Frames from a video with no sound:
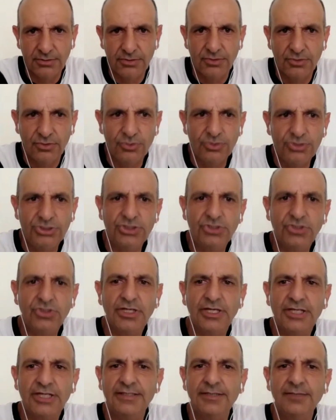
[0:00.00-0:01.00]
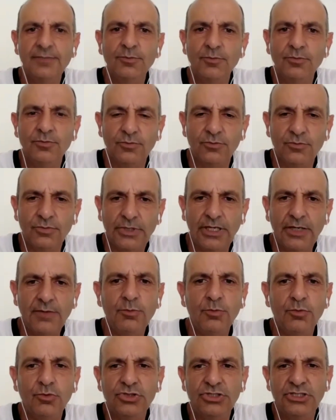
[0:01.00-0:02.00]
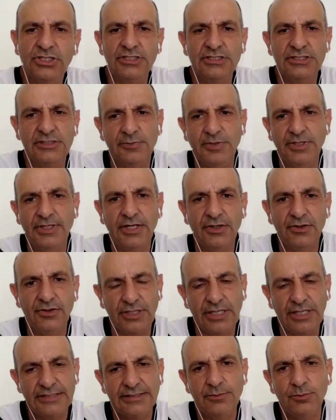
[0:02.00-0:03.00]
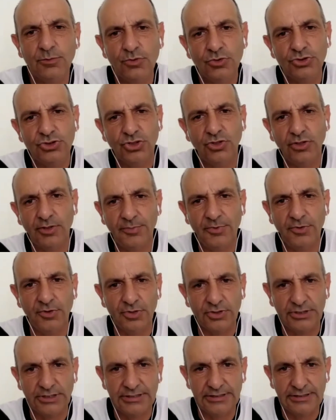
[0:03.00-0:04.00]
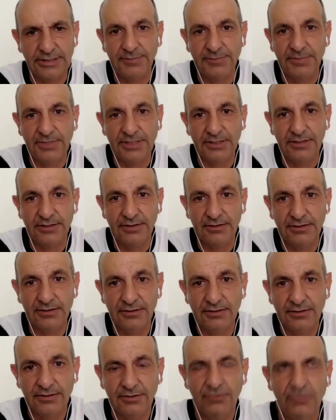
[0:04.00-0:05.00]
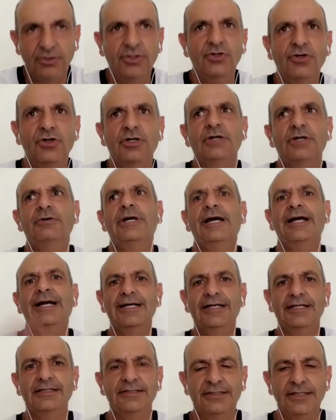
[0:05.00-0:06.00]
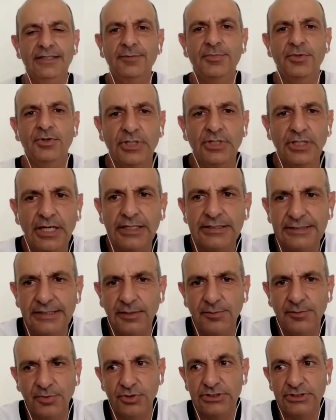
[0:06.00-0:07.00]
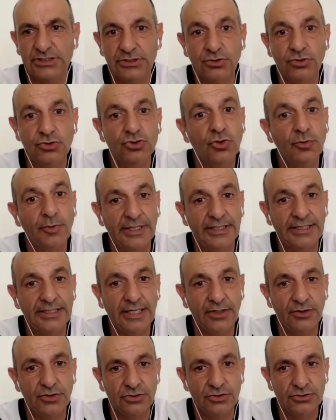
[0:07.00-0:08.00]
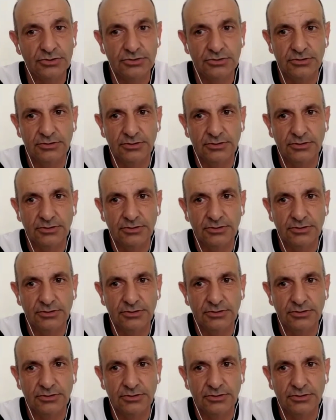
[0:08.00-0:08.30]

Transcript: Un chico que, hace, que es multidisciplinario, que hace muchos deportes también, no digo una gran cantidad, pero que hace deportes incluso variados,